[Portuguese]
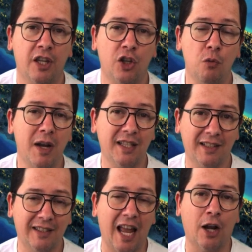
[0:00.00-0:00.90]
e uma
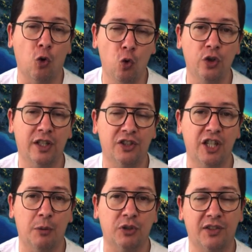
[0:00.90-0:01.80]
das lacunas,
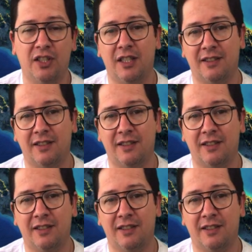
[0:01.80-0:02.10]
digamos assim,